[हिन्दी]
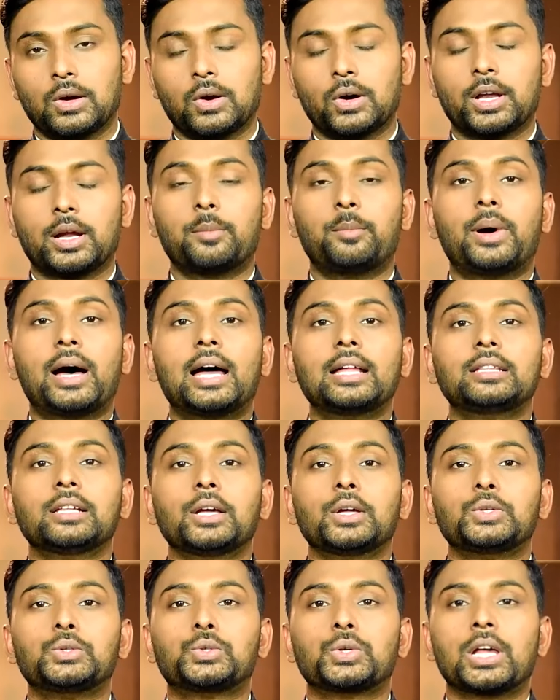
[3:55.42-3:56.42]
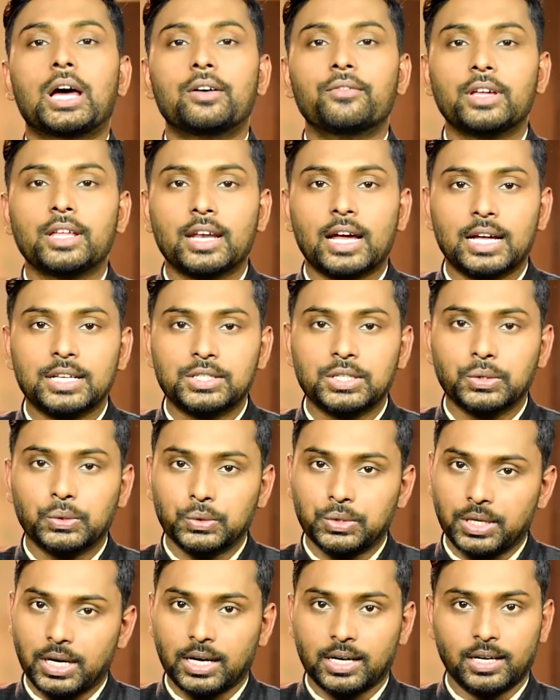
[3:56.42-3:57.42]
और अब बात चुनावी राज्य
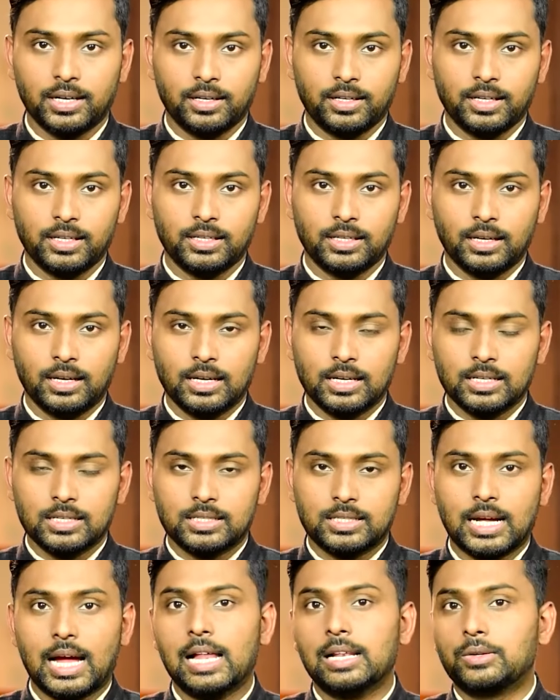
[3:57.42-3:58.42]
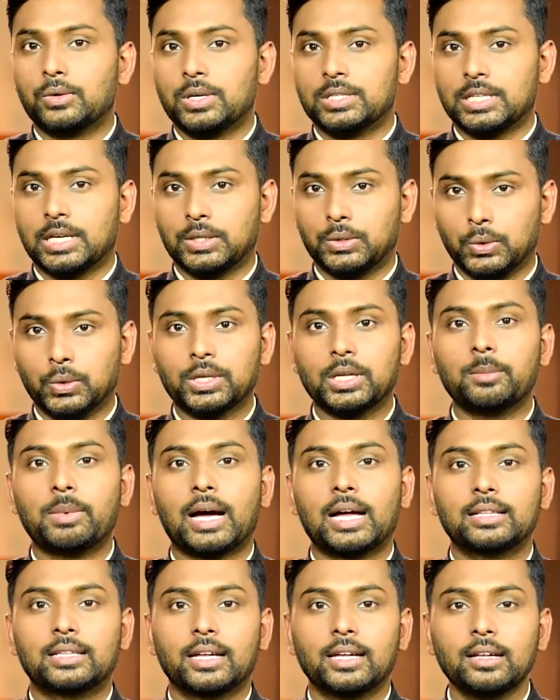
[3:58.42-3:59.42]
उत्तराखंड की साल 2002 की
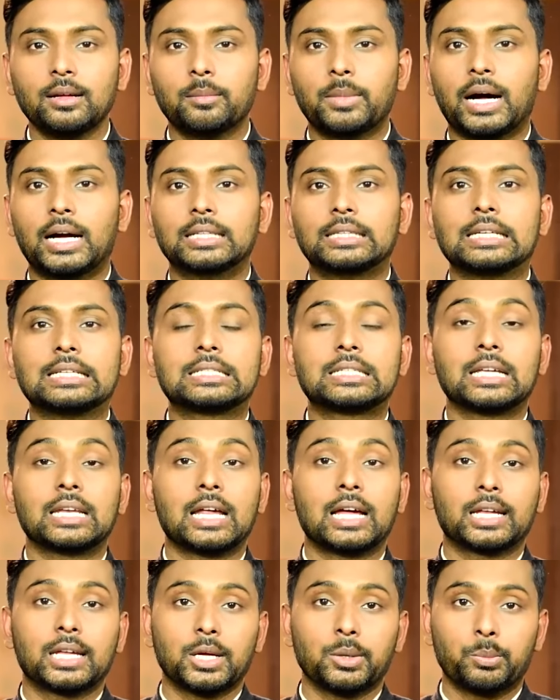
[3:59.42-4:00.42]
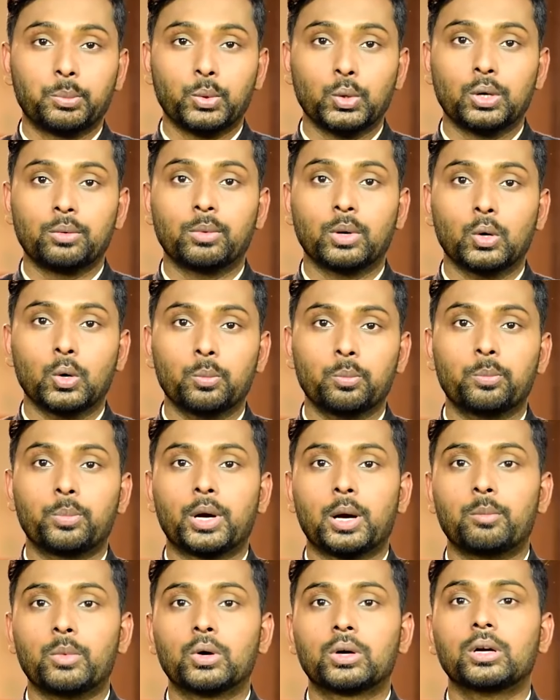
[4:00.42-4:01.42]
बात है भारतीय सेना के पूर्व उप
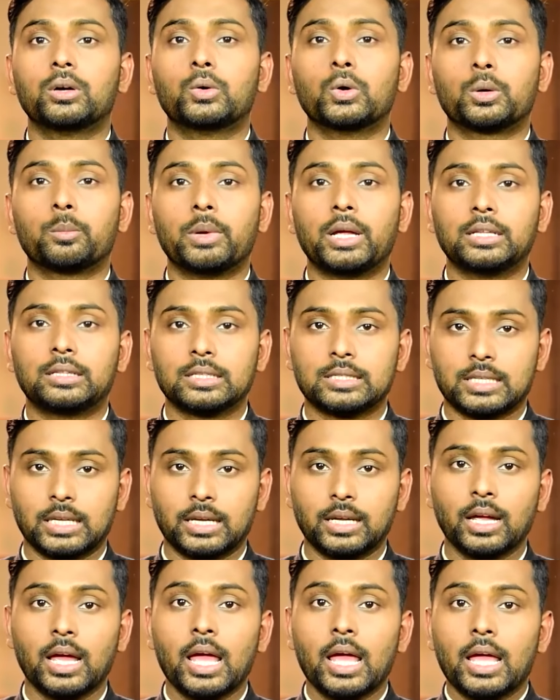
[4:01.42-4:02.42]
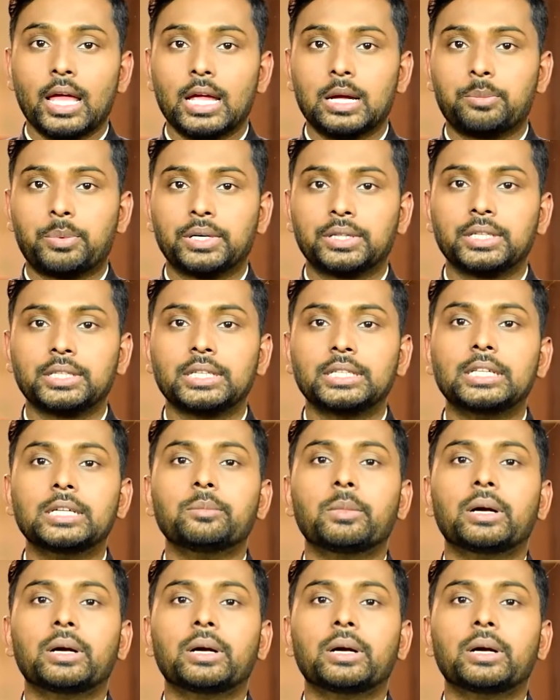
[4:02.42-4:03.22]
प्रमुख गुरमीत सिंह एक प्रतिनिधि